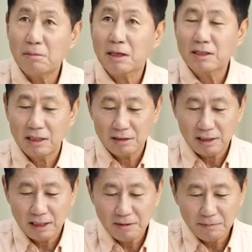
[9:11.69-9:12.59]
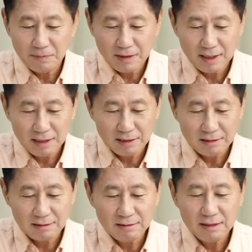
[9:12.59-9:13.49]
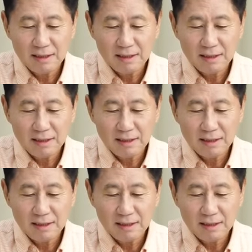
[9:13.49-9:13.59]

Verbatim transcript: 막 그랬는데 하여튼